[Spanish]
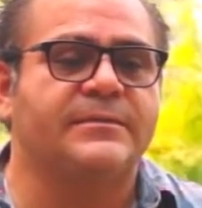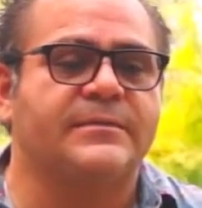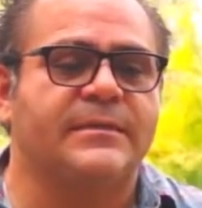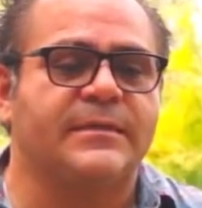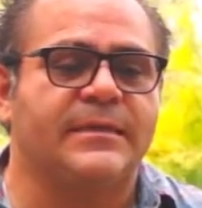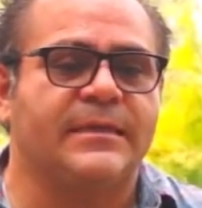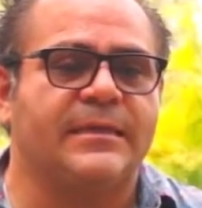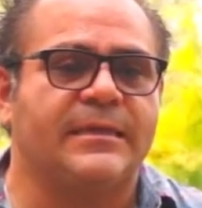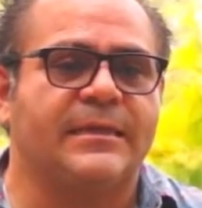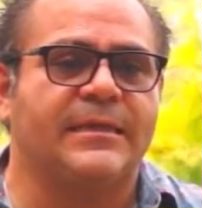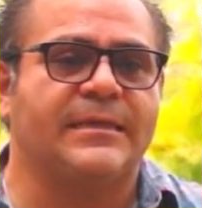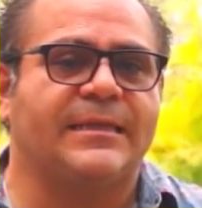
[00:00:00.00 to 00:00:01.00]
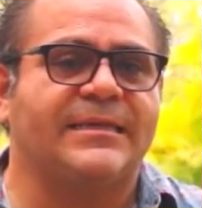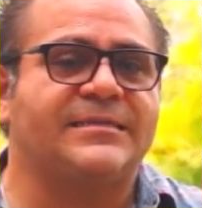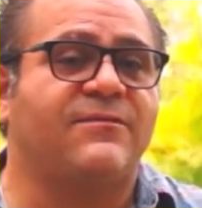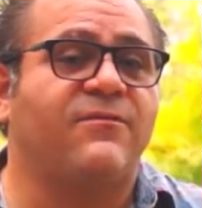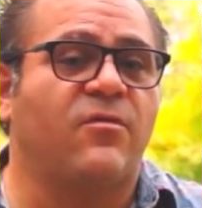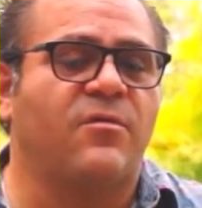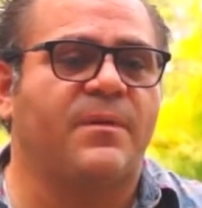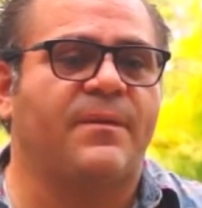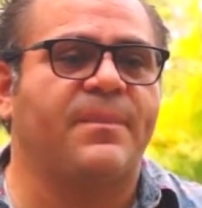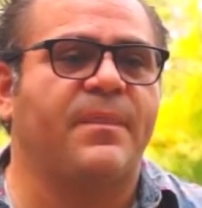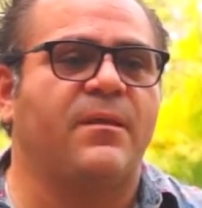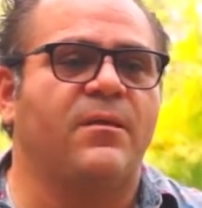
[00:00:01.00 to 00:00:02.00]
Si eh, de esta
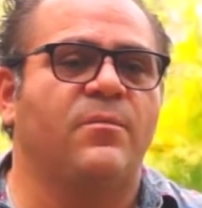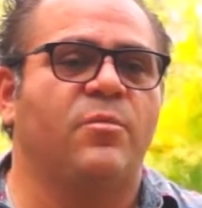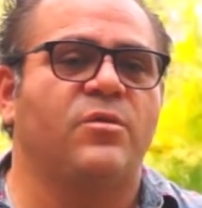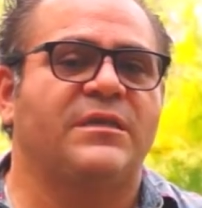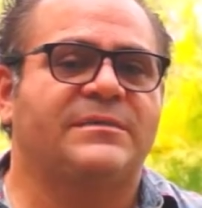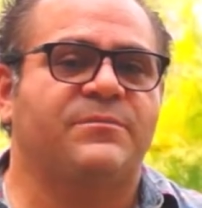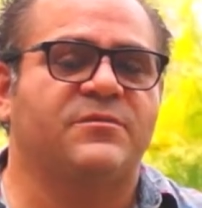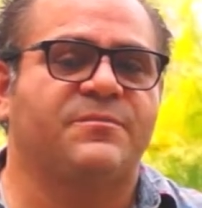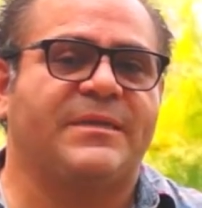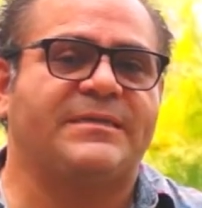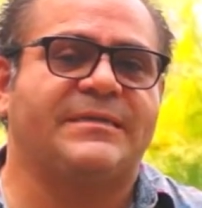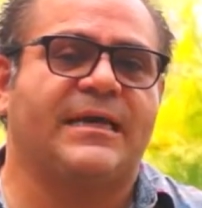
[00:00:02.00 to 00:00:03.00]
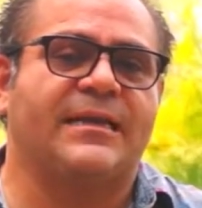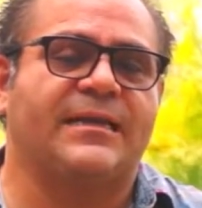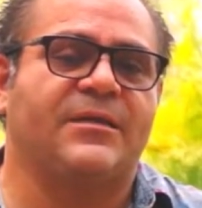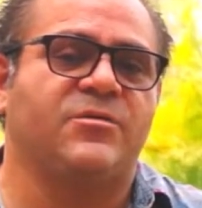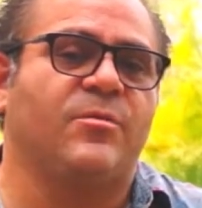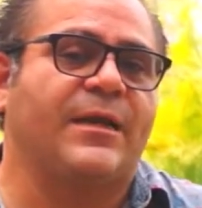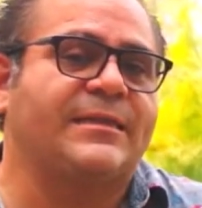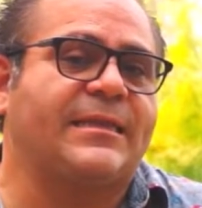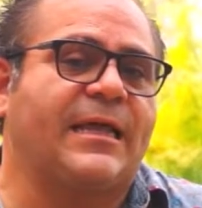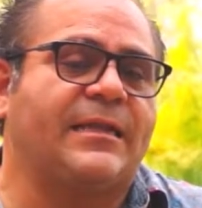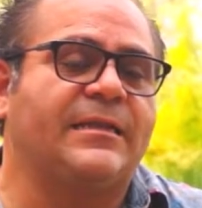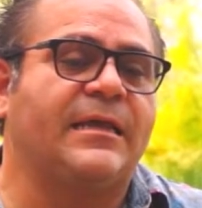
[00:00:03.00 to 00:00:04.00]
forma pudiésemos pensar que en
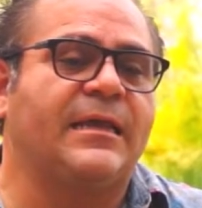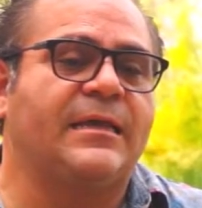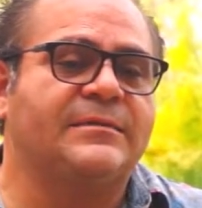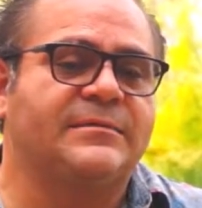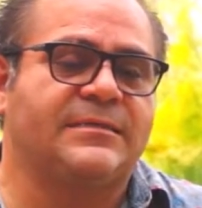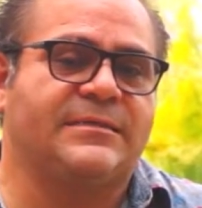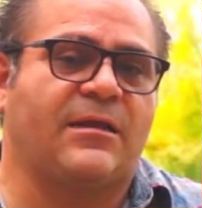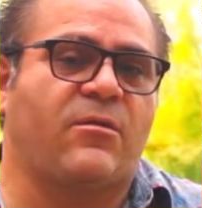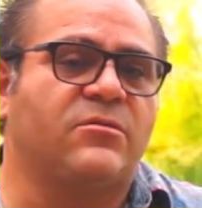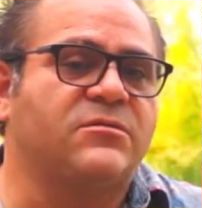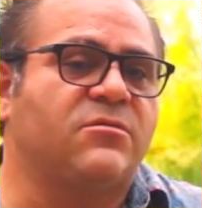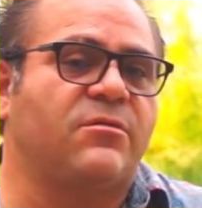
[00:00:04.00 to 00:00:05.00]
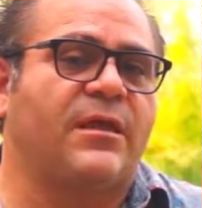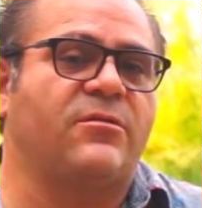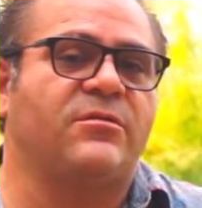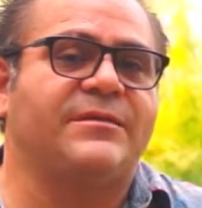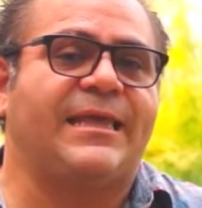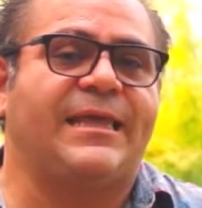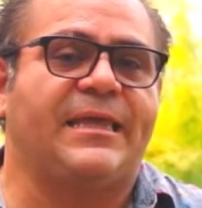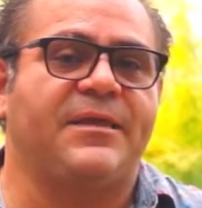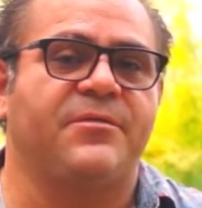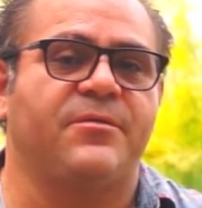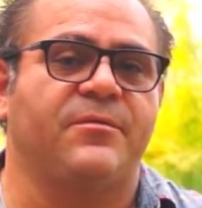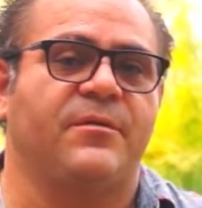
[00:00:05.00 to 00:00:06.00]
Yucatán se está construyendo un
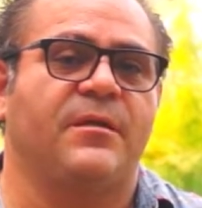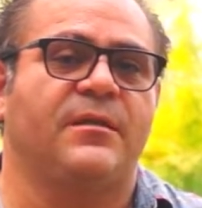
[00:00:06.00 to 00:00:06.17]
tejido